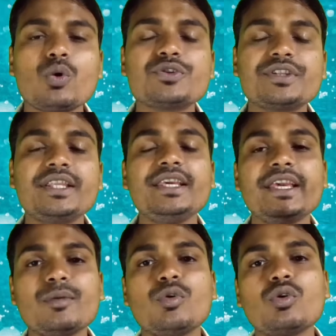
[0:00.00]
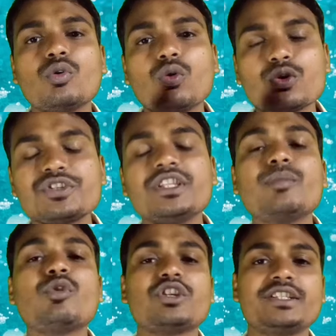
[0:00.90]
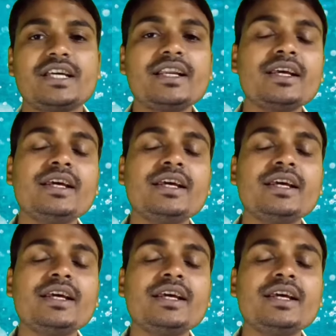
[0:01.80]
অস্থি এবং অস্থিমজ্জার